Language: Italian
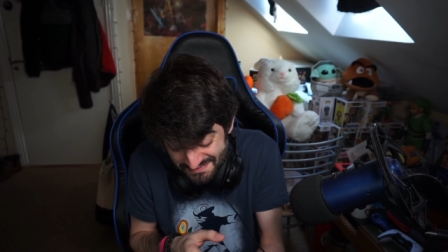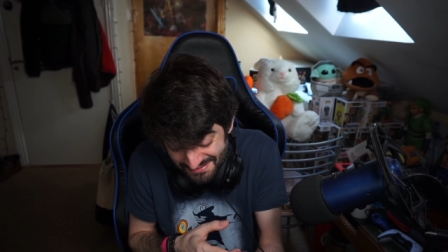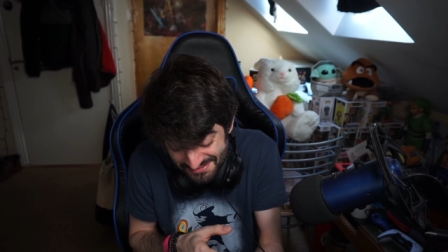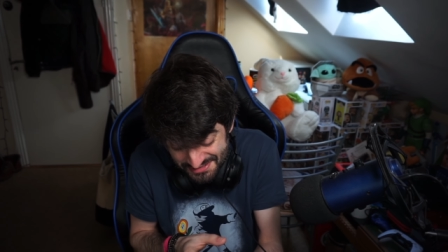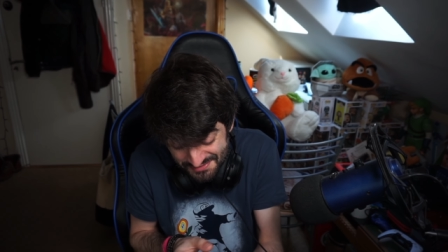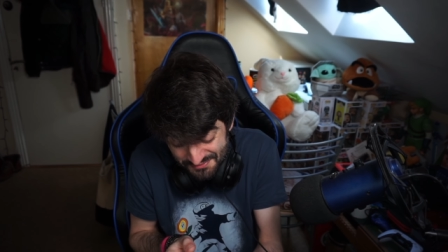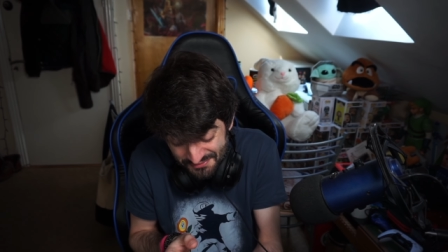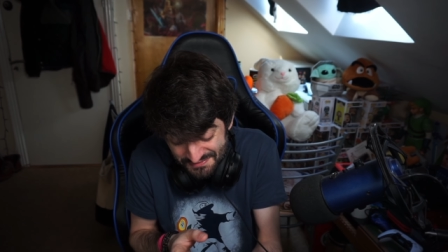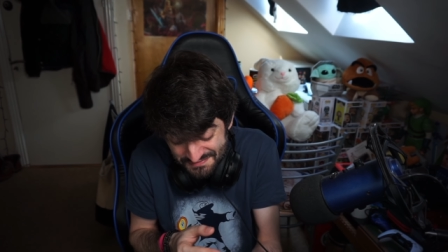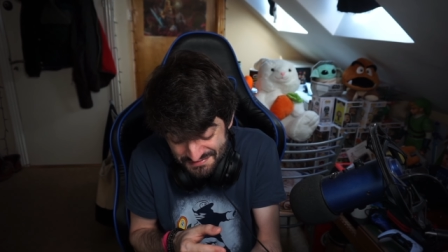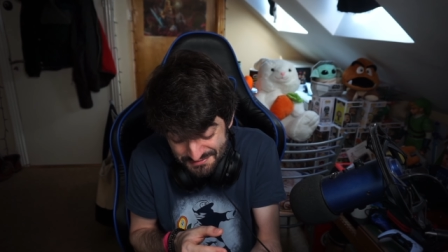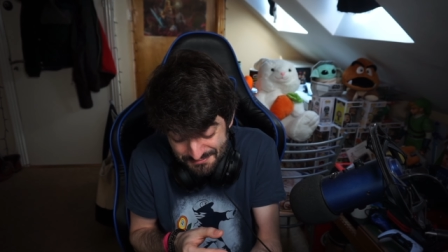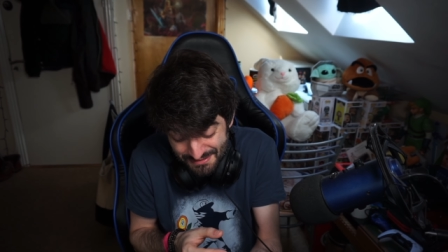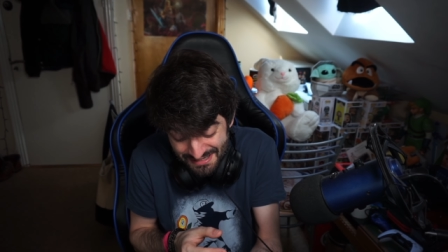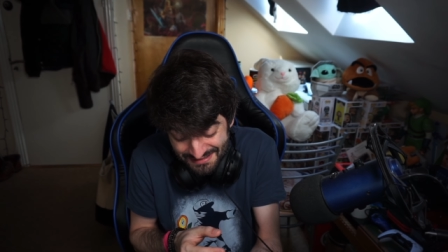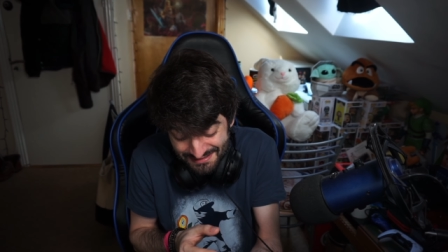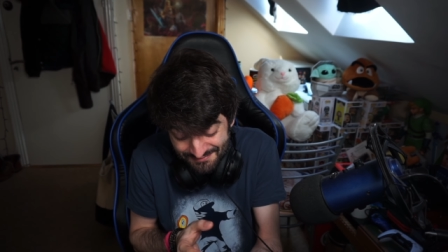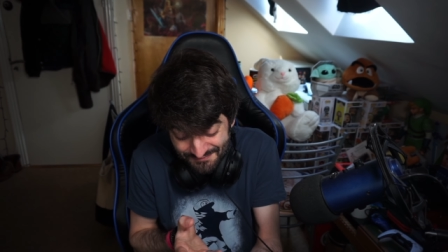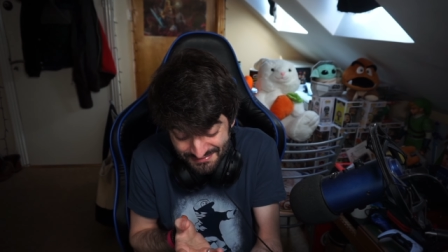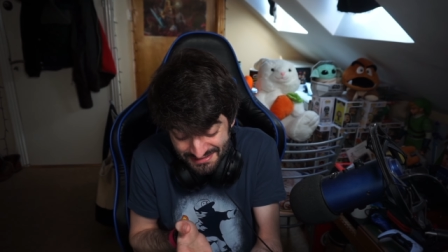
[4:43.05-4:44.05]
leggevo questo
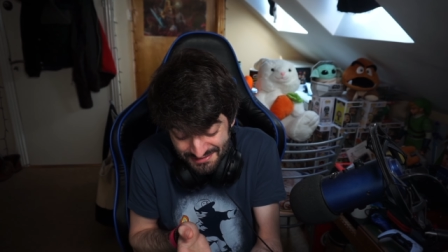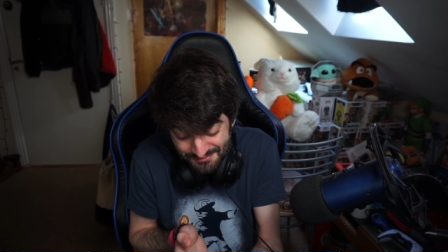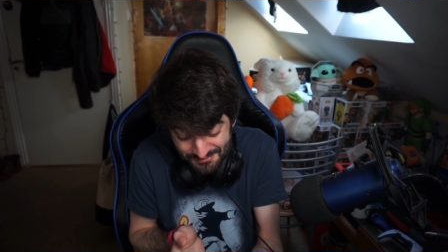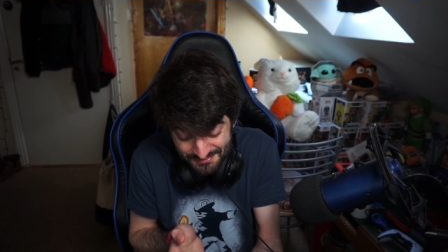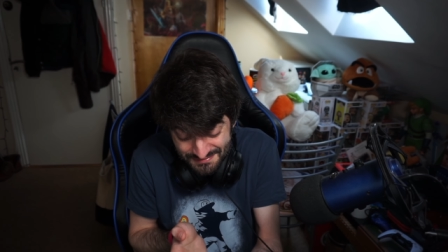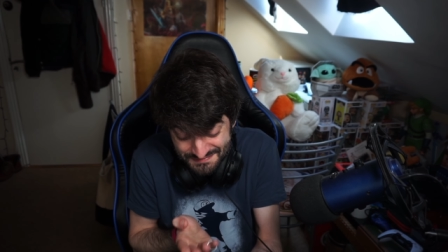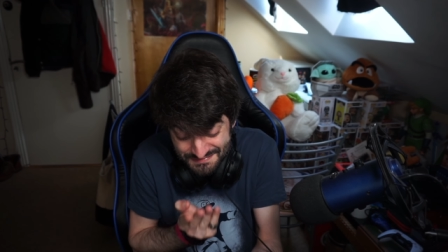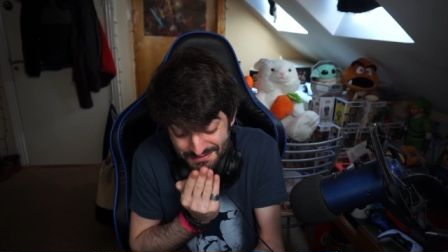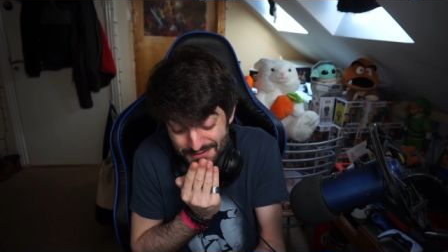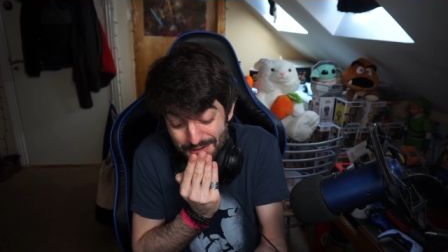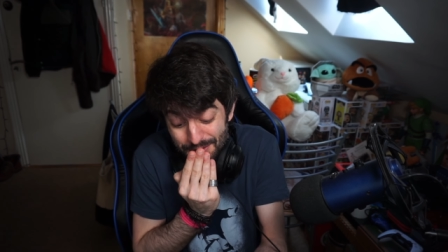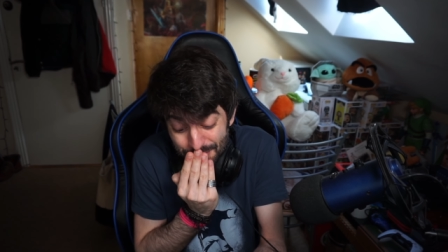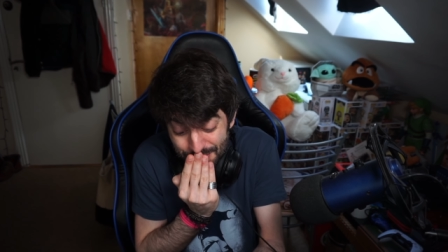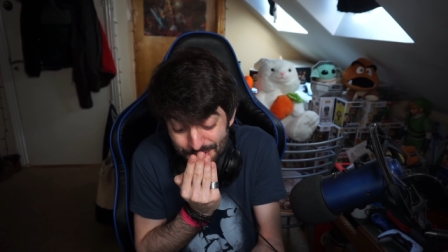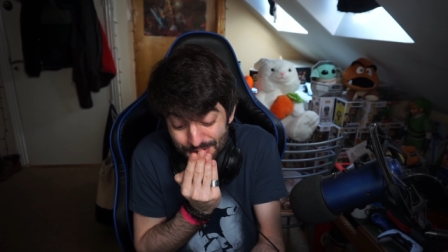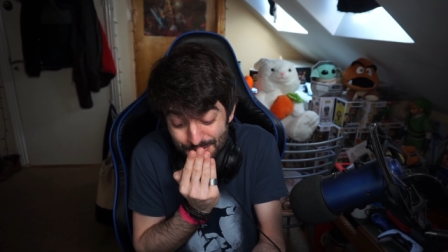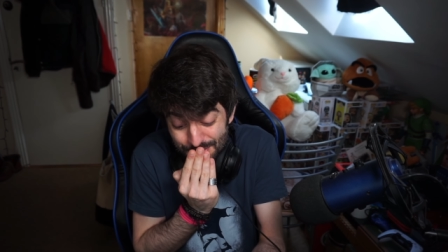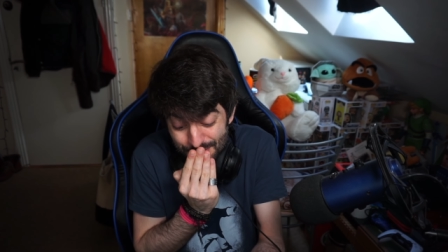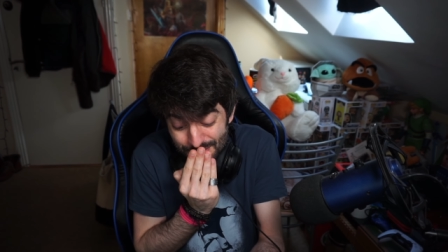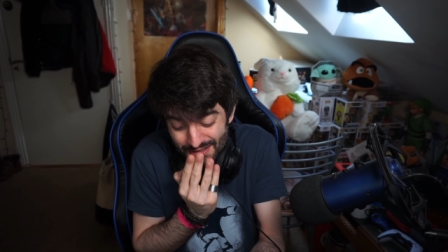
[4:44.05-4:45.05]
manga, vedevo queste
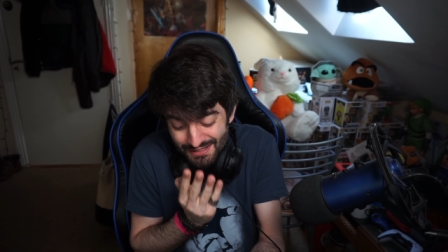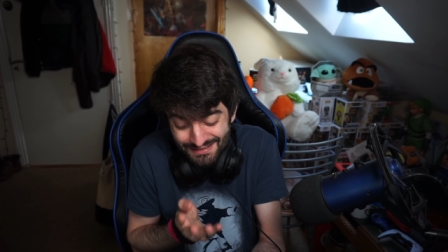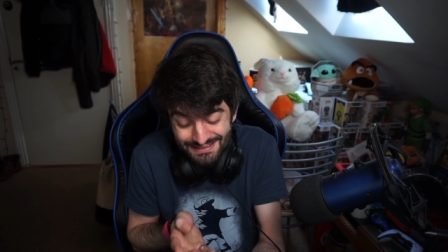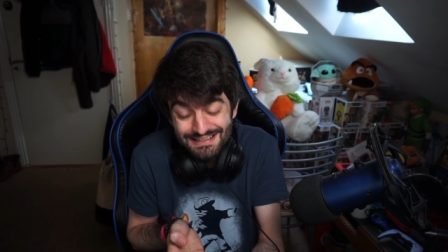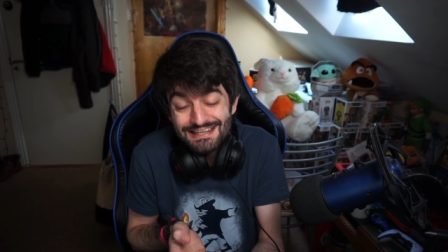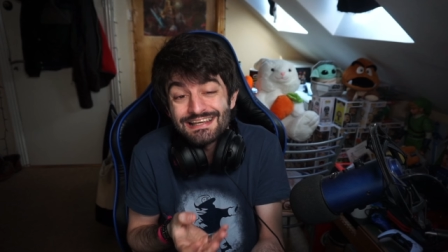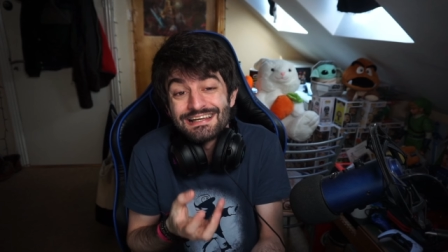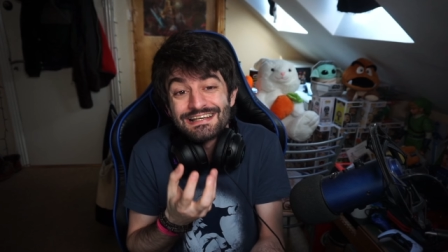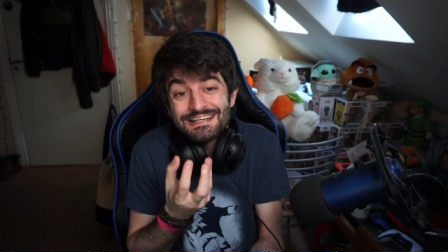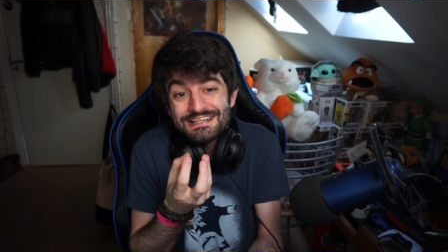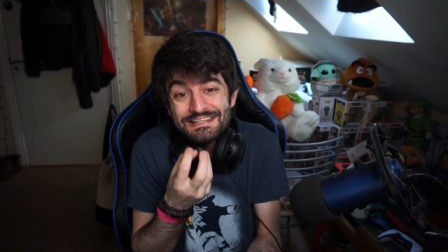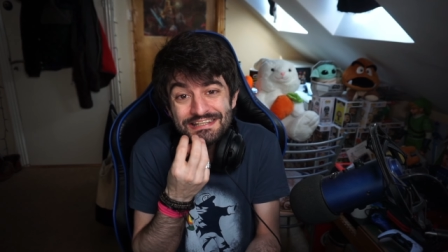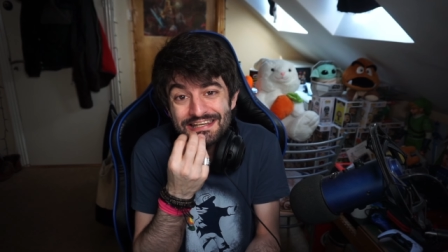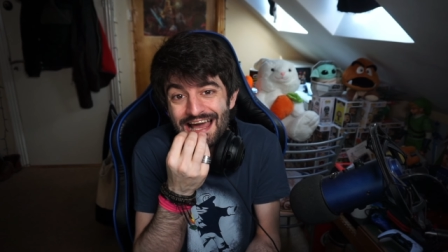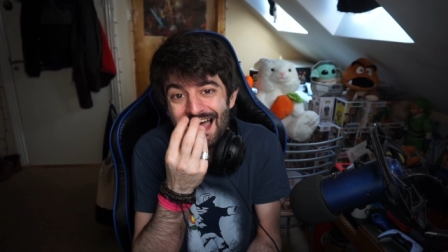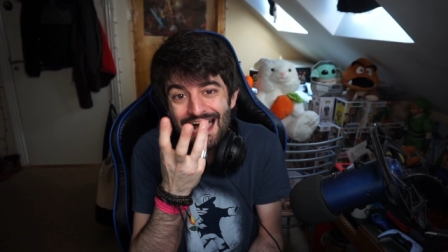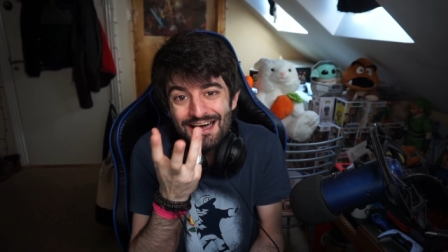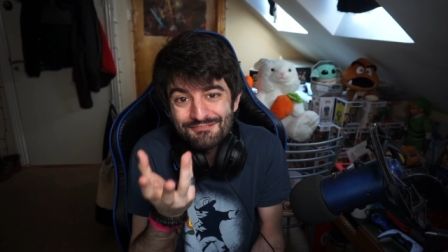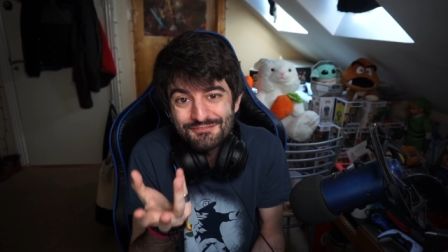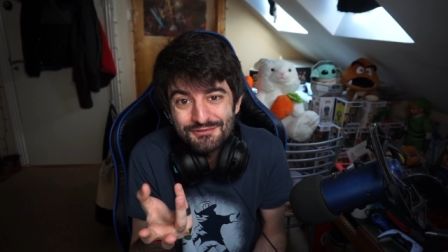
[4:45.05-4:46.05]
e
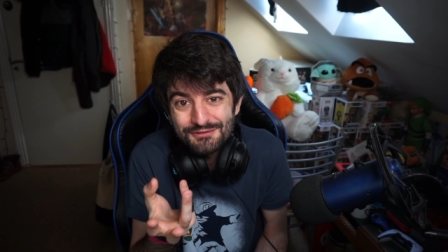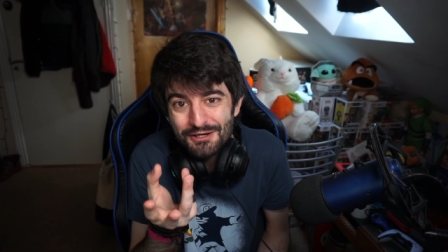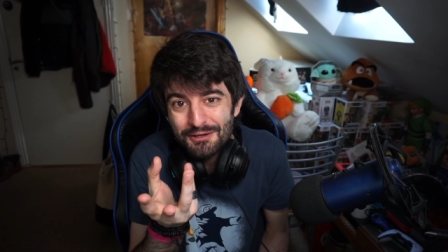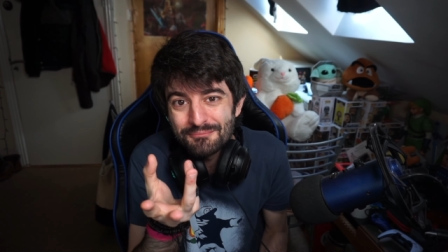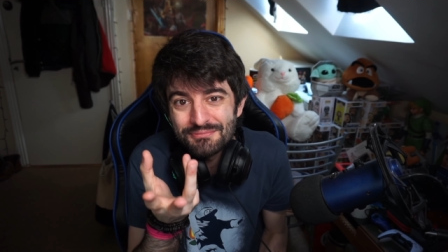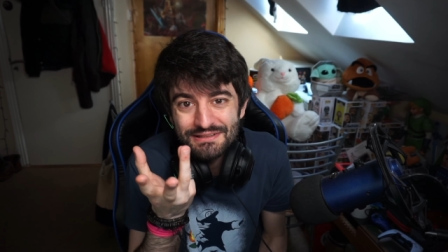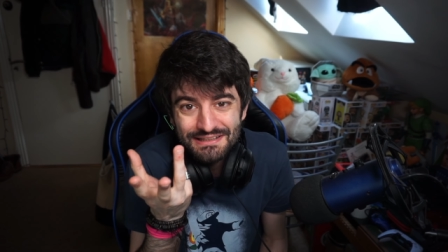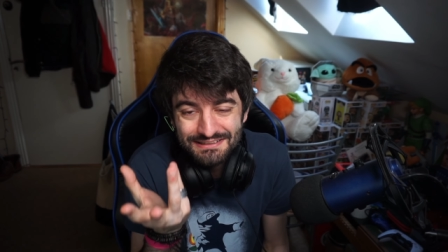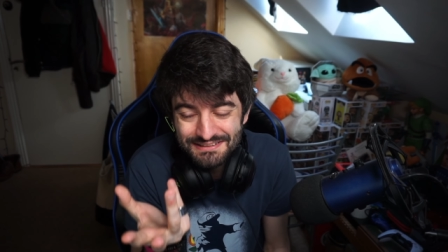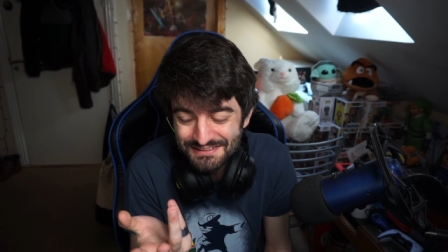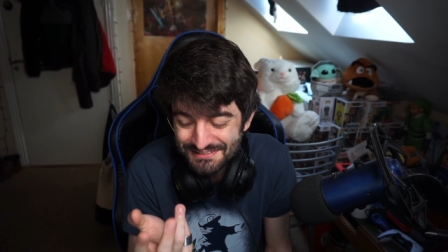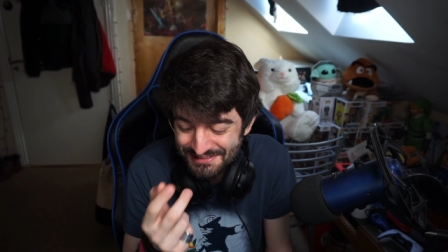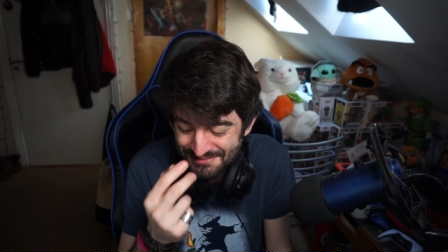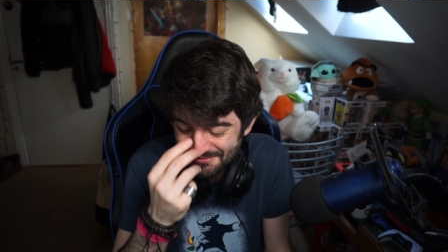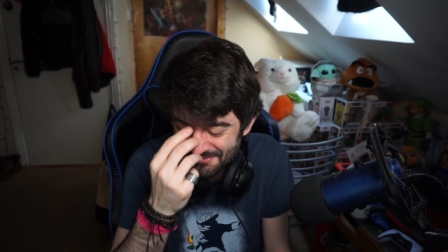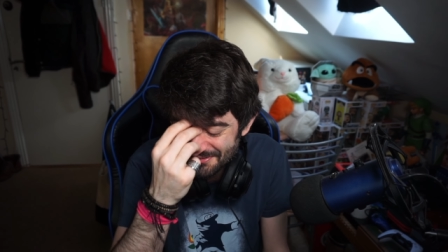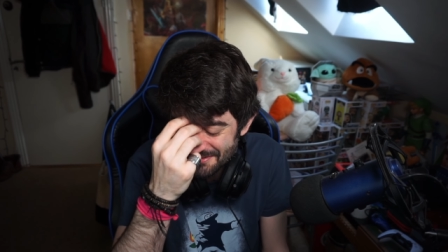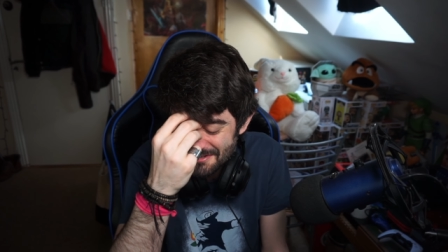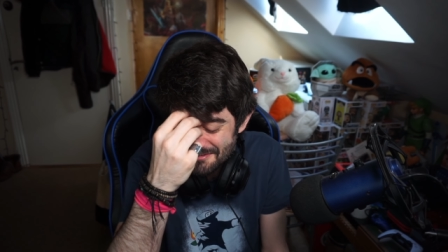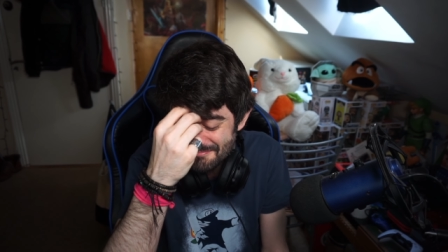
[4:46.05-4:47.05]
grignavo, no? Perché
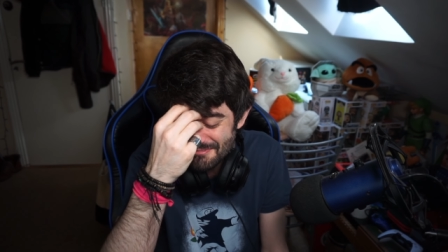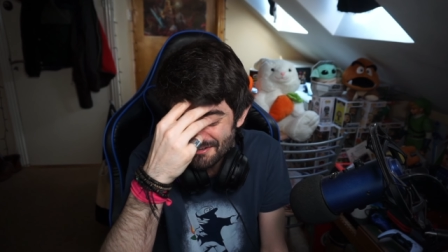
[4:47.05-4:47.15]
dicevo, ma